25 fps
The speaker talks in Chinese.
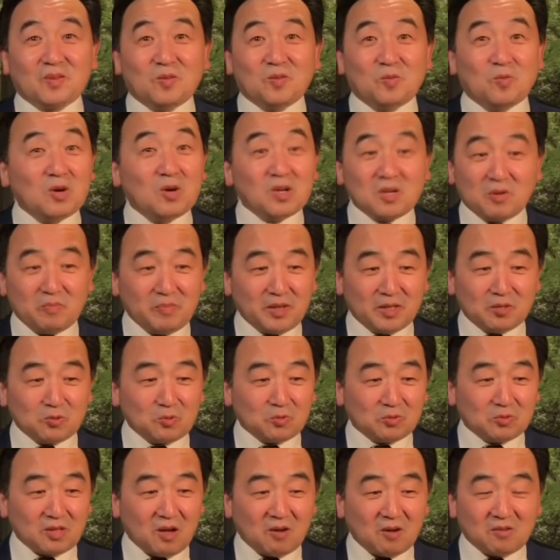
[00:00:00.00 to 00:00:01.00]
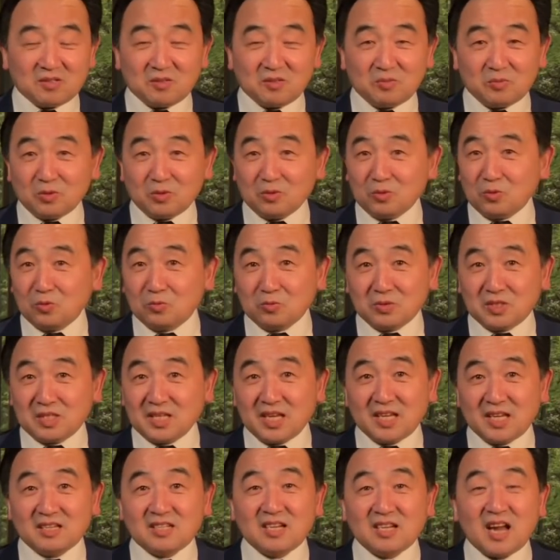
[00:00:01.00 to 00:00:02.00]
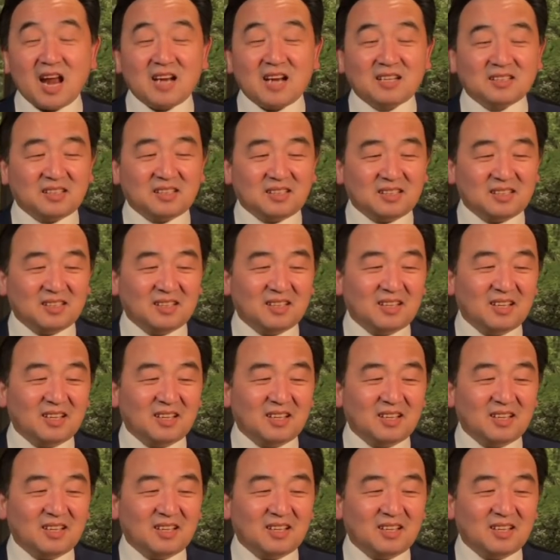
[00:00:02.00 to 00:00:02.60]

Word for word: 我可没动刀，用剑杀了你，